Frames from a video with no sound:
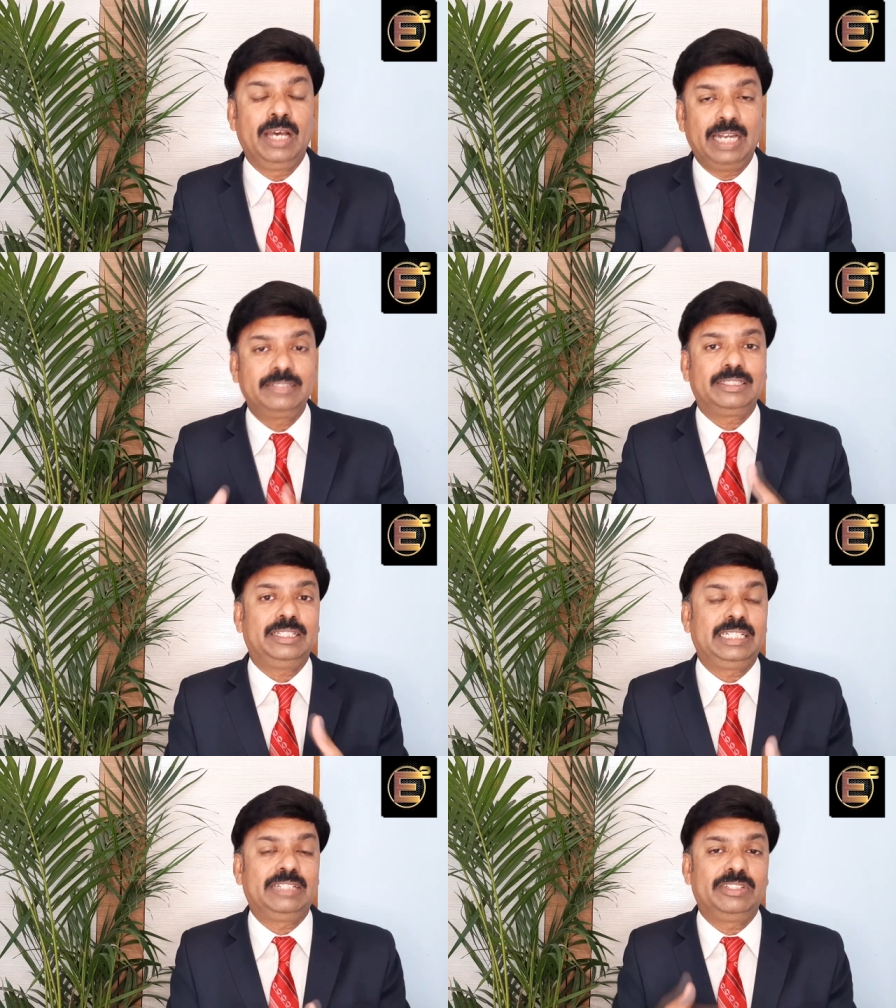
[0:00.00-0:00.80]

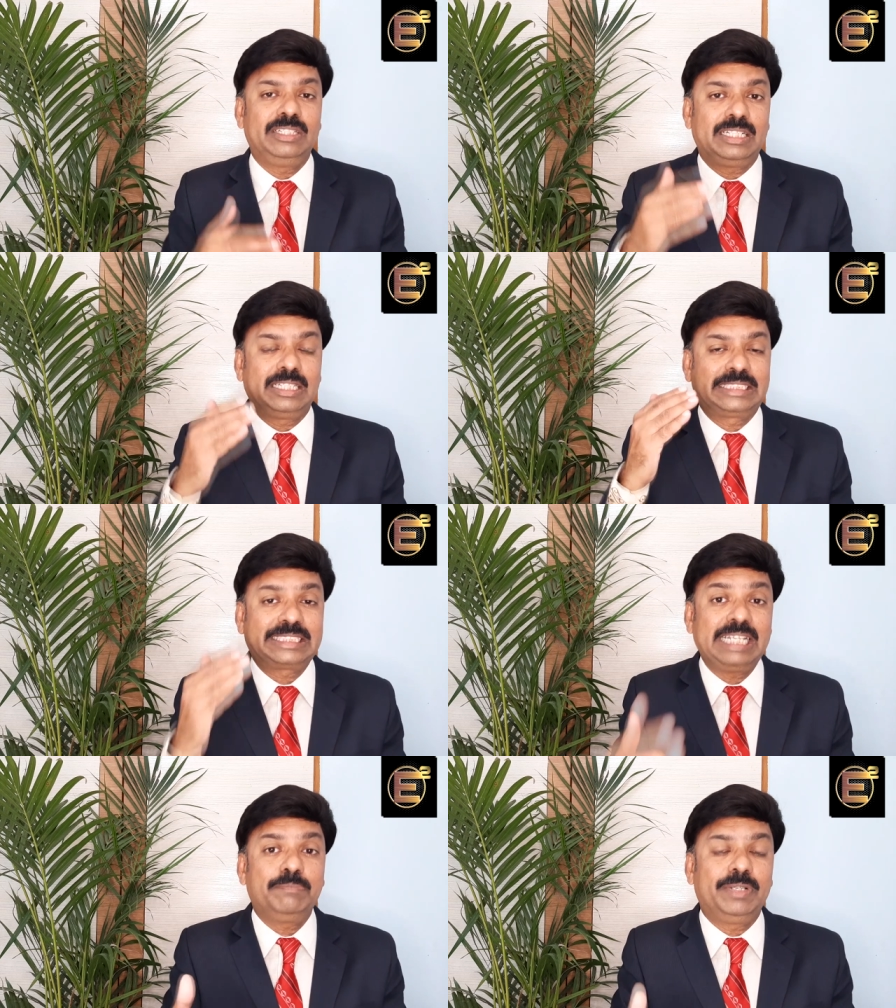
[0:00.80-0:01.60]
அடுத்ததாக நீங்கள் வந்து அதை
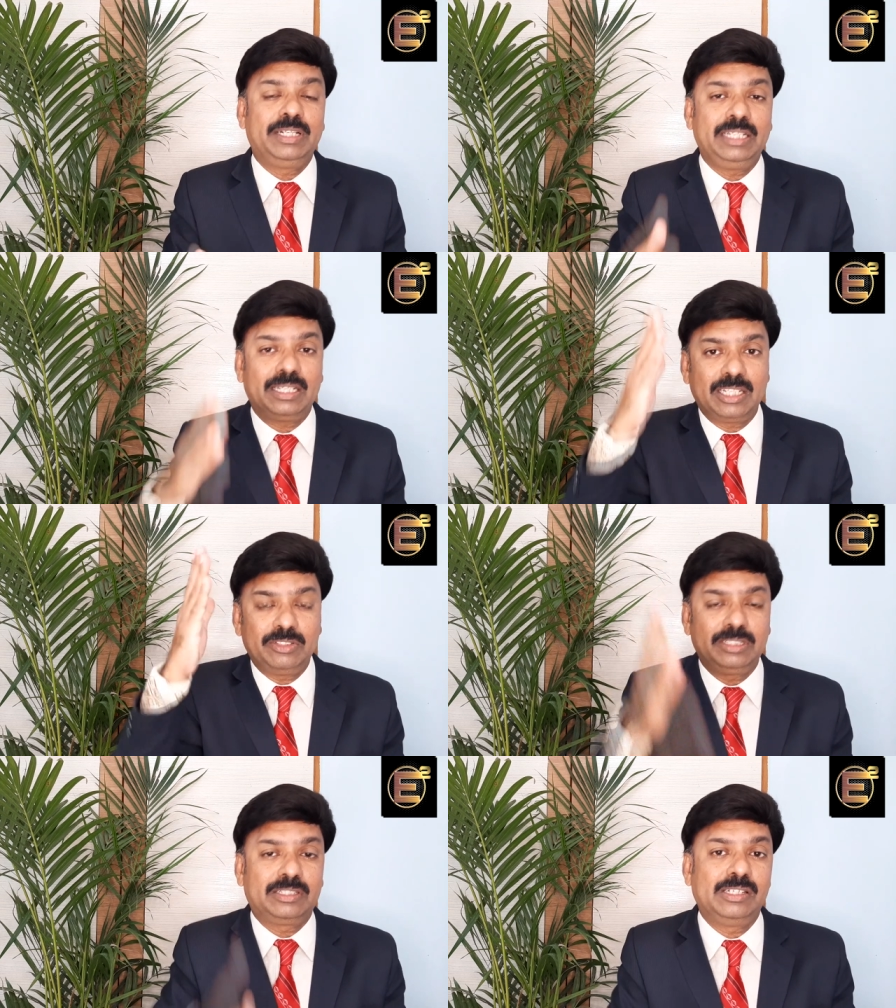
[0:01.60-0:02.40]
ஸ்ட்ரைக் பண்ணி
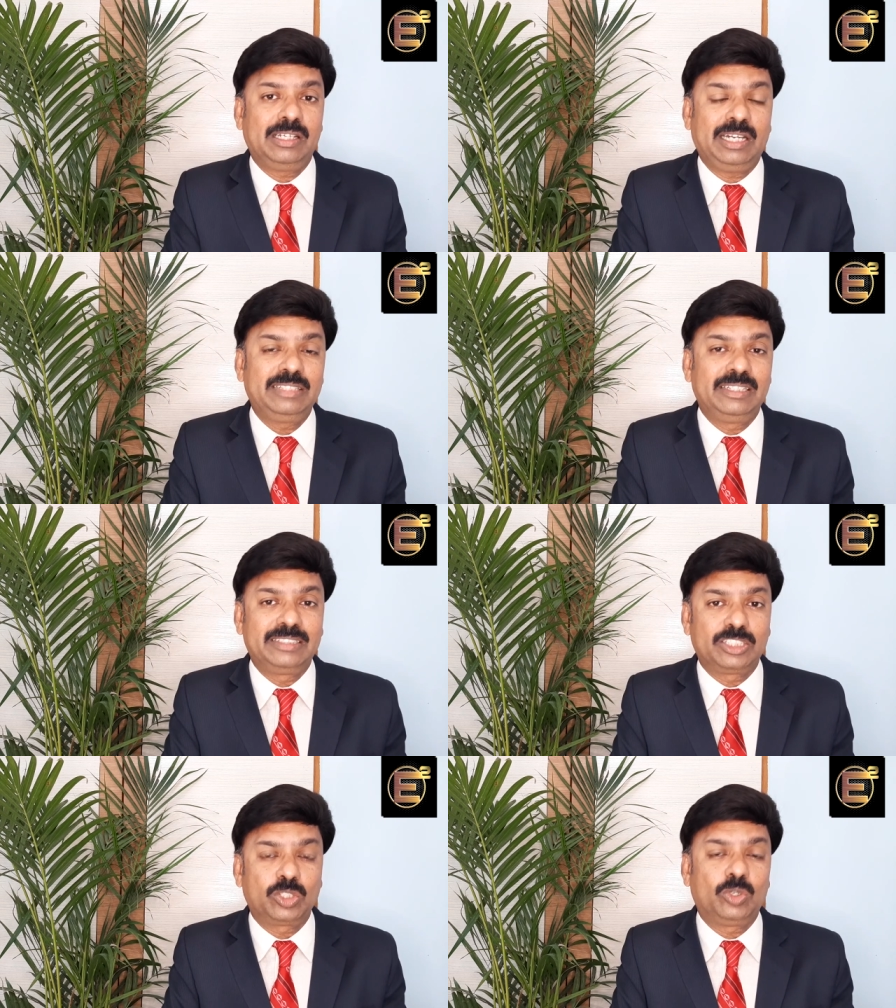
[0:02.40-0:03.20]
அதாவது அடித்தல்
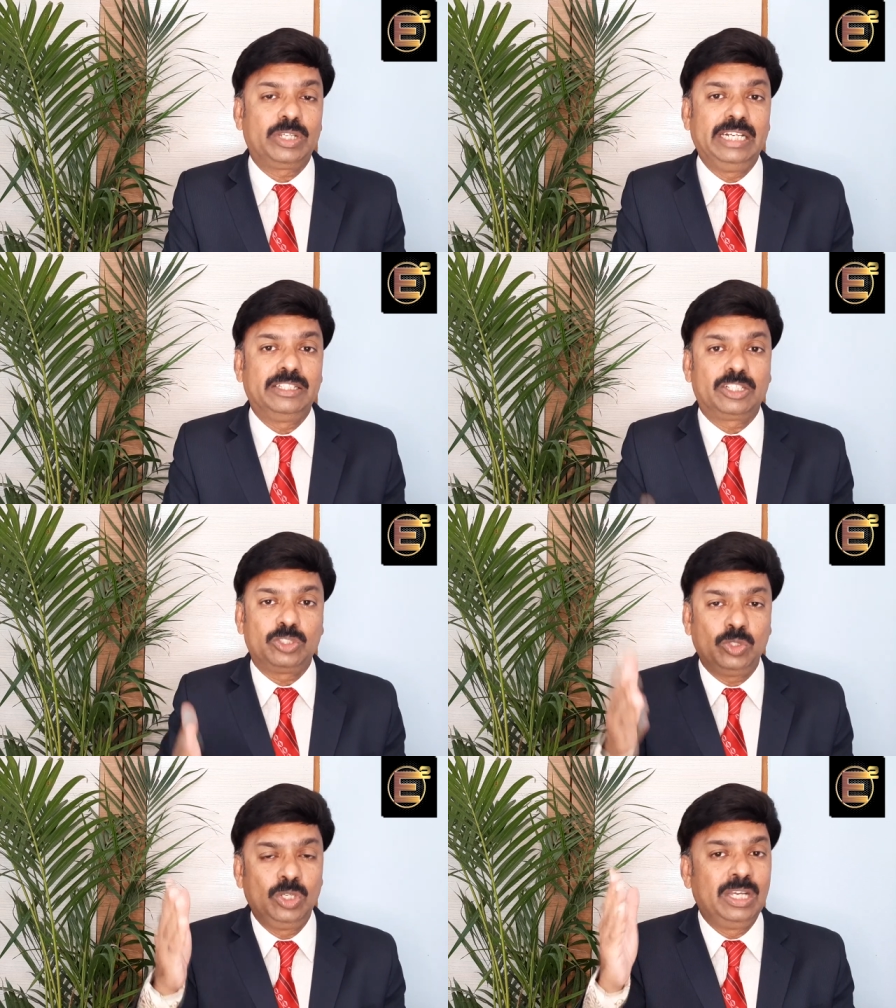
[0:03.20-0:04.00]
திருத்தலோடு
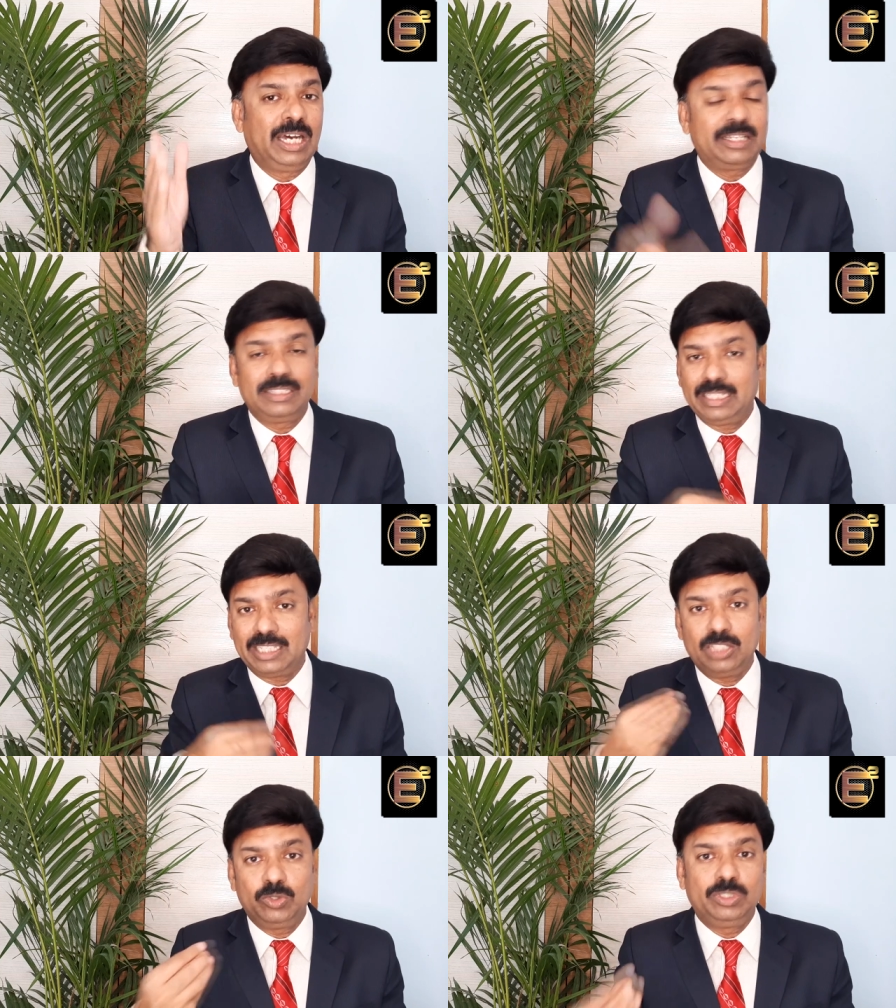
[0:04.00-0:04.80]
எழுதுறதோ அல்லது
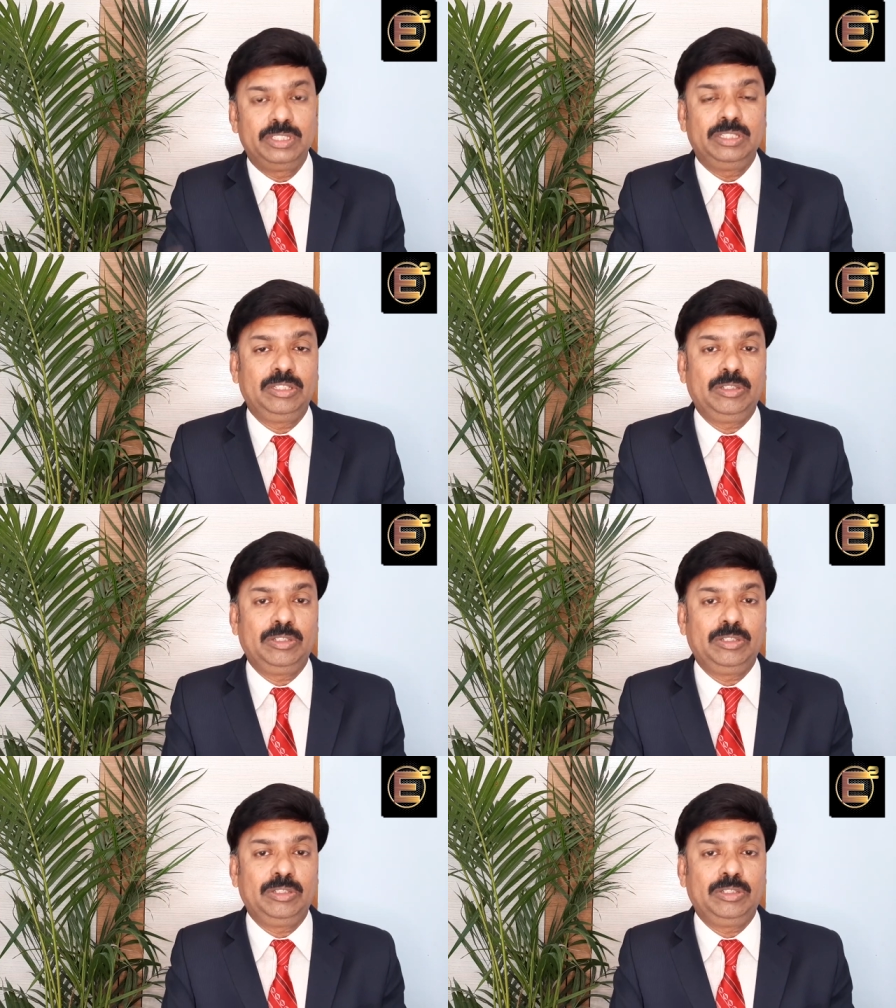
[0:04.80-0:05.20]
ஏதாவது வந்து